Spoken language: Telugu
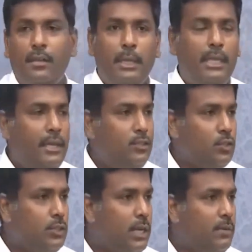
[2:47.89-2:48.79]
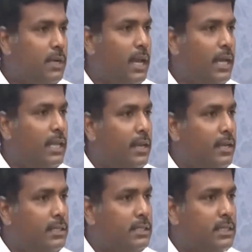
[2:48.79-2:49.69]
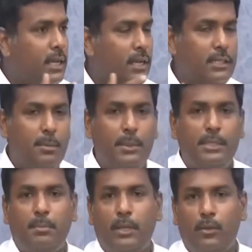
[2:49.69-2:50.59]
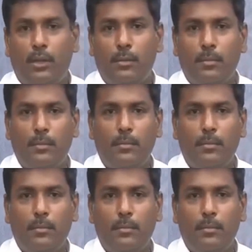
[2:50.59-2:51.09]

మధ్య నుంచి వస్తున్నటువంటి ఆదాయం నుంచి ఇస్తున్నారని చెప్పి చెప్తా ఉన్నారు